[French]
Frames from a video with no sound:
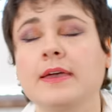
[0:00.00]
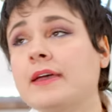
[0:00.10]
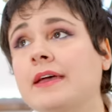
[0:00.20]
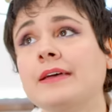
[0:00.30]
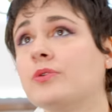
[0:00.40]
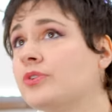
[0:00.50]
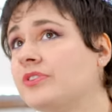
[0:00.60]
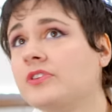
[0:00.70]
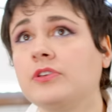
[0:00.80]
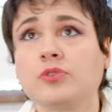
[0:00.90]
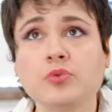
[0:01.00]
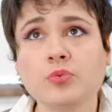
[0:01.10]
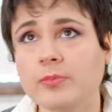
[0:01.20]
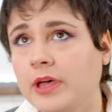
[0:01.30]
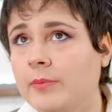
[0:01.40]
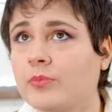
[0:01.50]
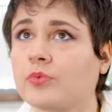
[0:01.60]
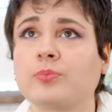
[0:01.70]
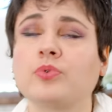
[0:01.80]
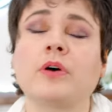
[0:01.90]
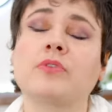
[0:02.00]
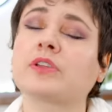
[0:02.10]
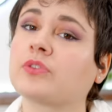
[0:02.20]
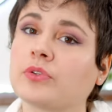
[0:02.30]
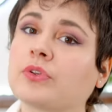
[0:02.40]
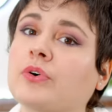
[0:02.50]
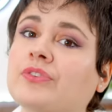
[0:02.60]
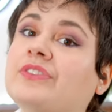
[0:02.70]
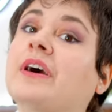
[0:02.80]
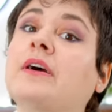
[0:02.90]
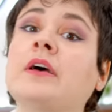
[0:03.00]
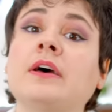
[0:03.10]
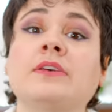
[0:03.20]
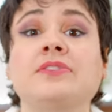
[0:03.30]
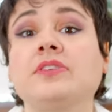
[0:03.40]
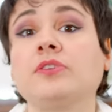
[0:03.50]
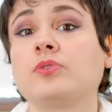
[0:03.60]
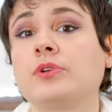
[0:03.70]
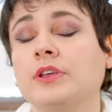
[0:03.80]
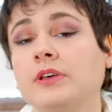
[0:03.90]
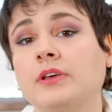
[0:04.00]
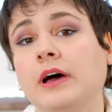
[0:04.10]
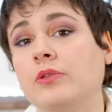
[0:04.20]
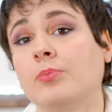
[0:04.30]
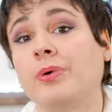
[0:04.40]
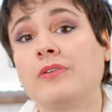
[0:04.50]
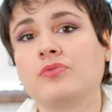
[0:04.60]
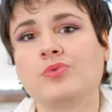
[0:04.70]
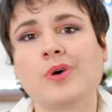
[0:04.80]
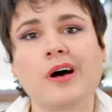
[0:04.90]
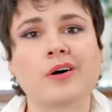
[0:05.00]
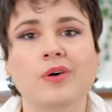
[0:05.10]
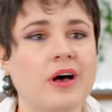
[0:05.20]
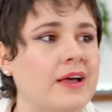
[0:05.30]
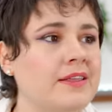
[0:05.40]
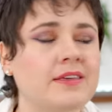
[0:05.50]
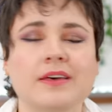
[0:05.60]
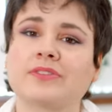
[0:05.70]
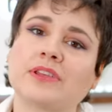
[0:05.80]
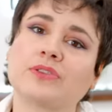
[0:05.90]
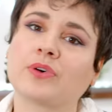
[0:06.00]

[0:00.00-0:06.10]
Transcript: Et aussi, de nous-mêmes, on peut avoir tendance à s'isoler, à ne pas vouloir euh, aller à cette